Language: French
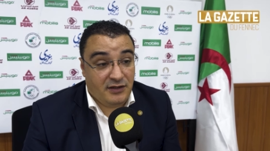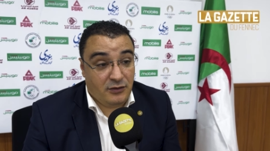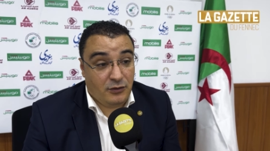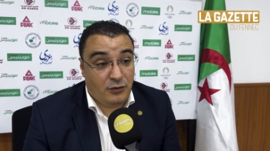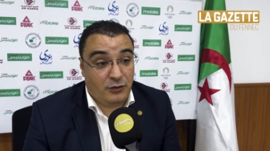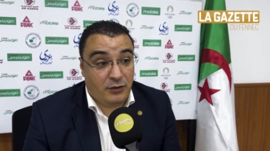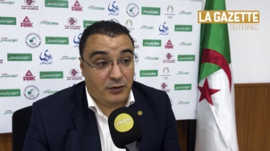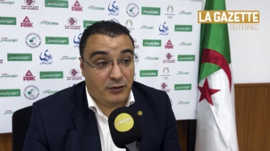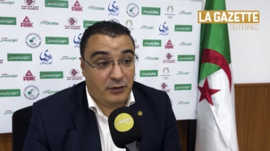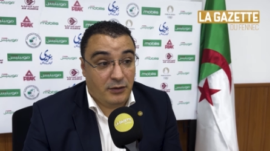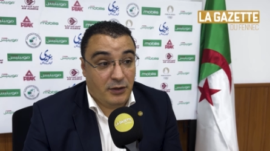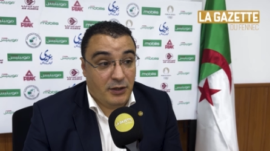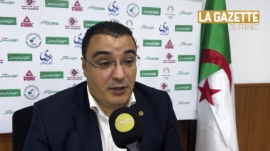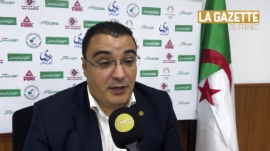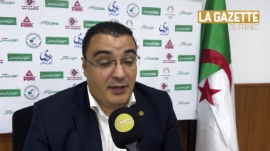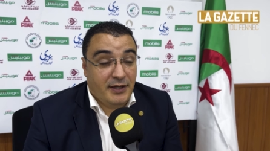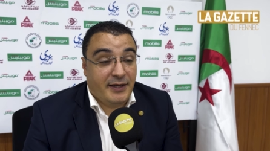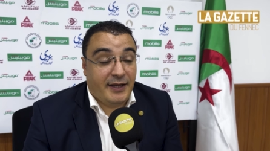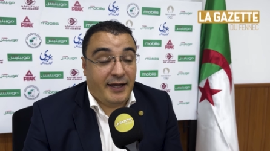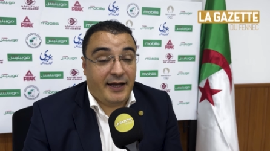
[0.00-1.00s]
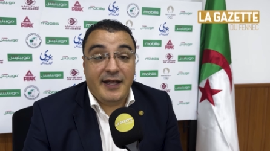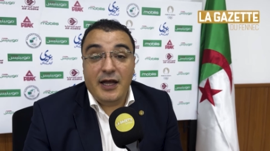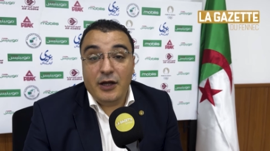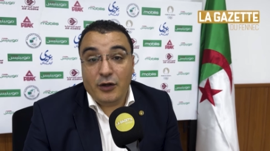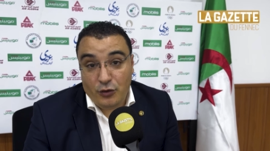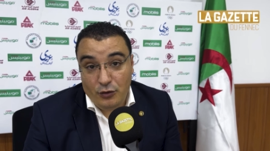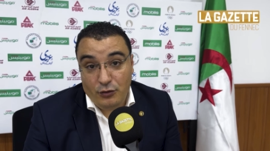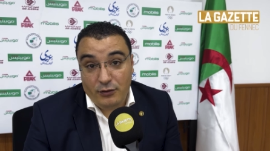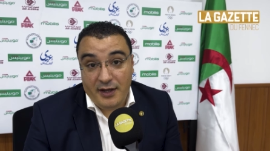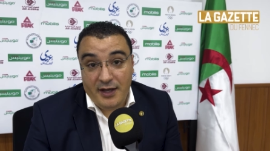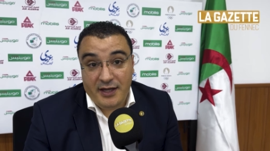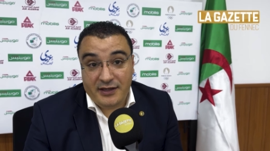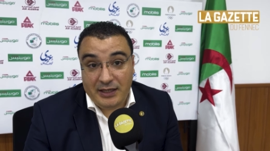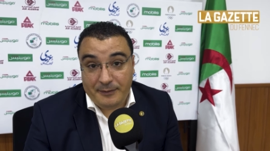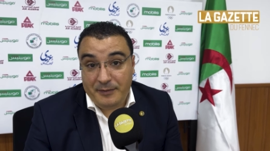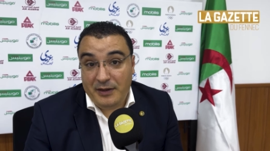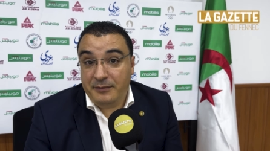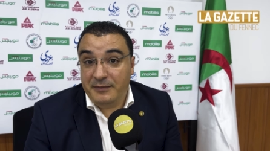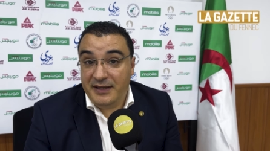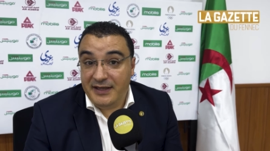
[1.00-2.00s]
Donc rien que être
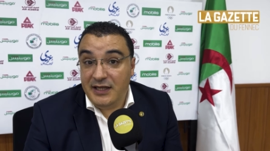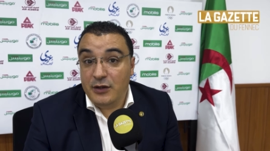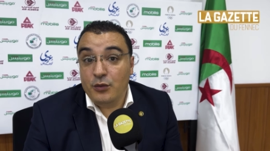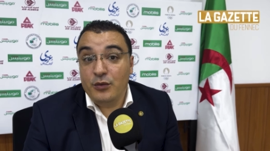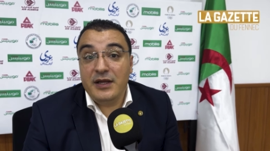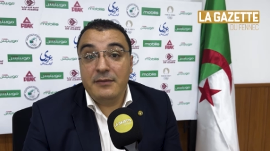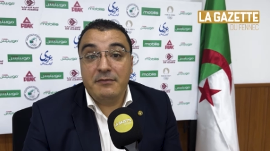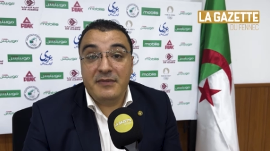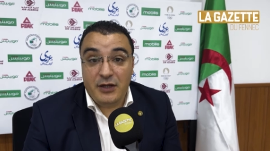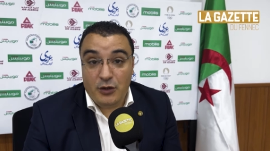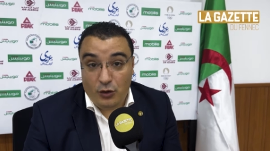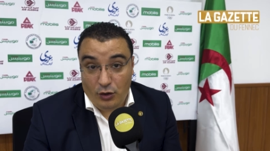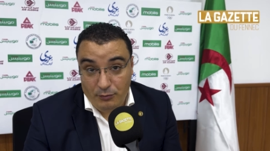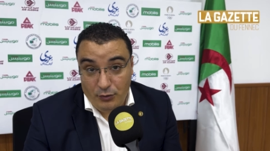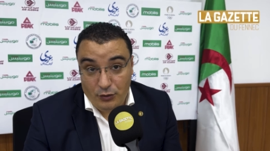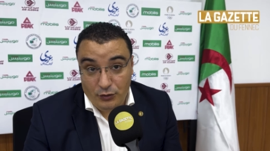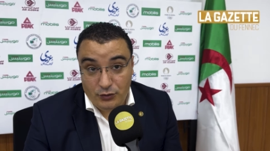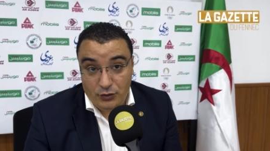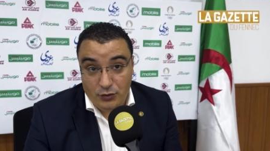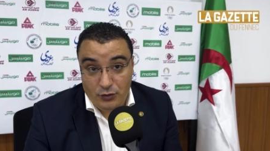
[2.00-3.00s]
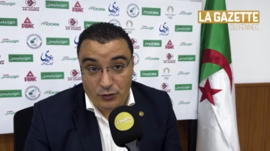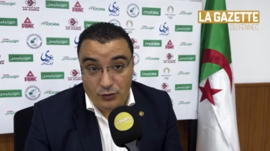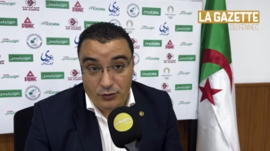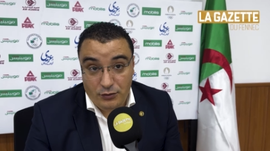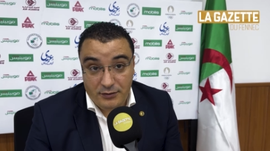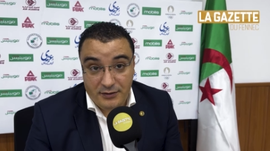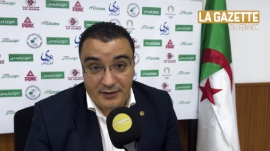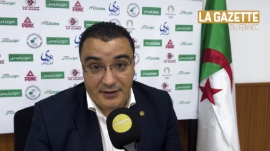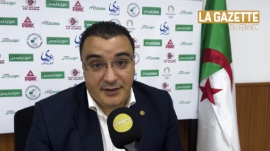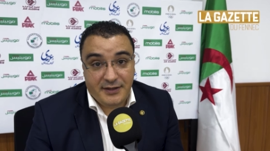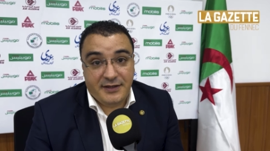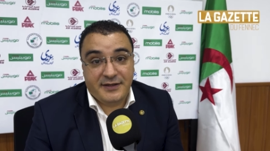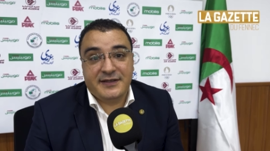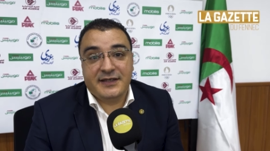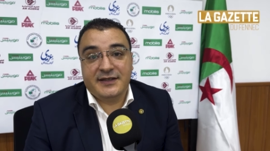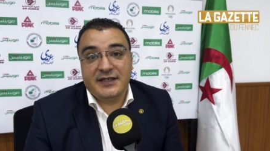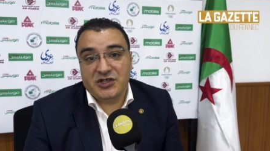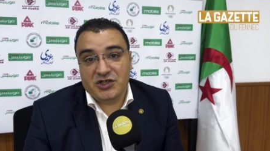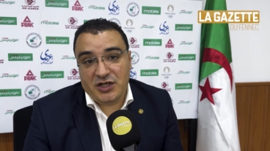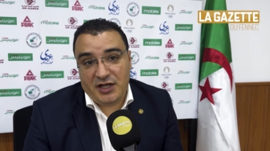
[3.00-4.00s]
parmi les huit meilleurs mondiaux, c'est
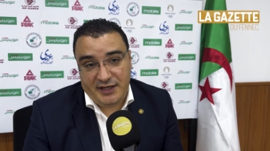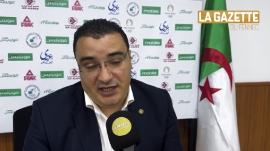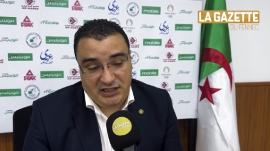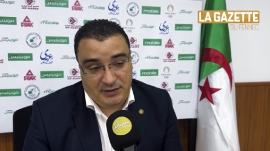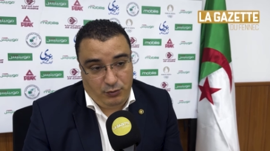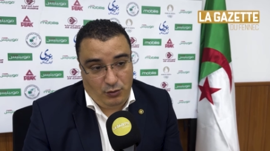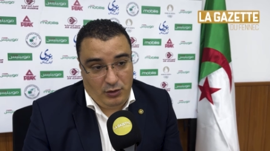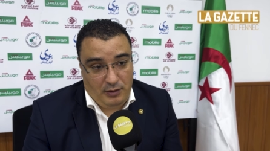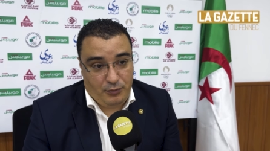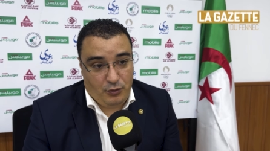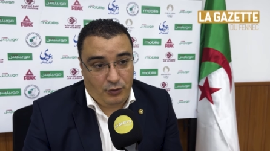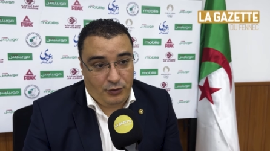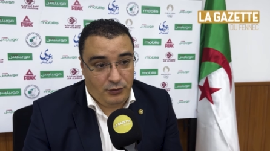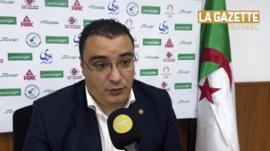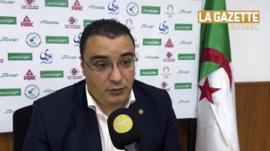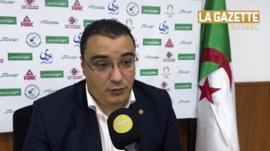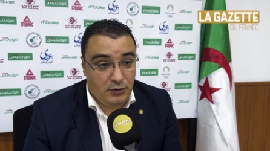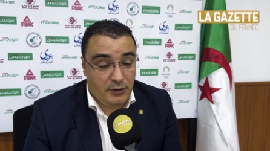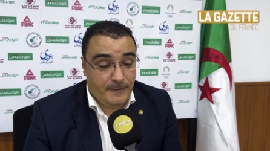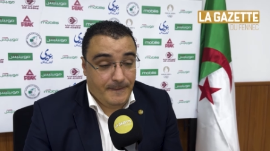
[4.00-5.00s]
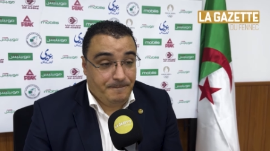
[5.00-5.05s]
déjà un exploit pour nous.